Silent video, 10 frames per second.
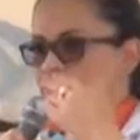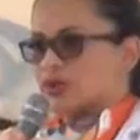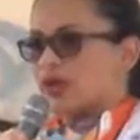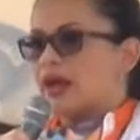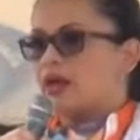
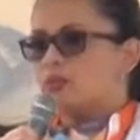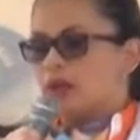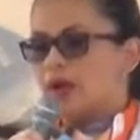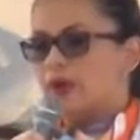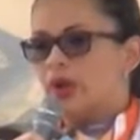estuvo Mundo
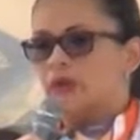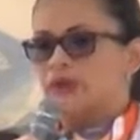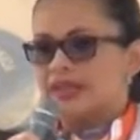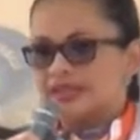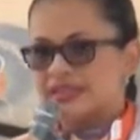
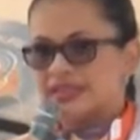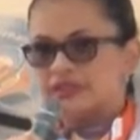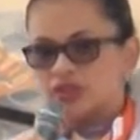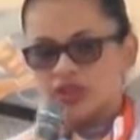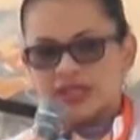Mujer,
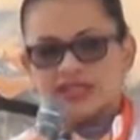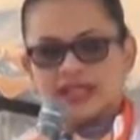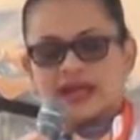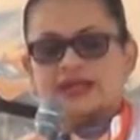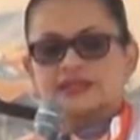Fundación
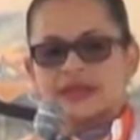Innovagen, bueno,